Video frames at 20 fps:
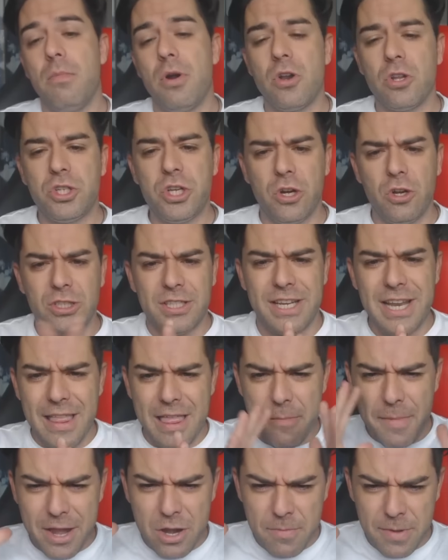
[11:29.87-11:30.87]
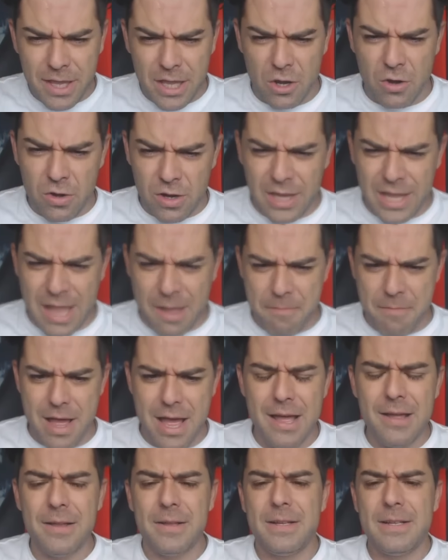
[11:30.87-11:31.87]
Bueno chicos, sin nada más no me quiero liar
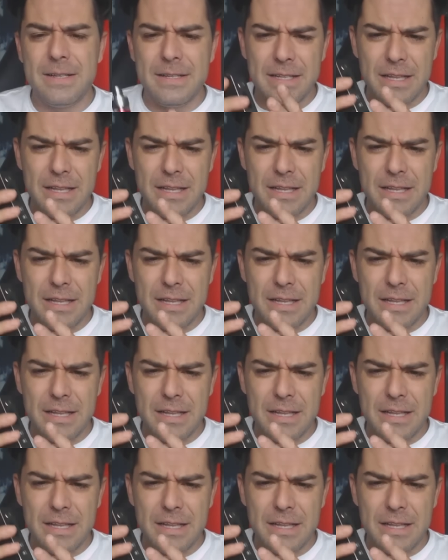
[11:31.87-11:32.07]
más.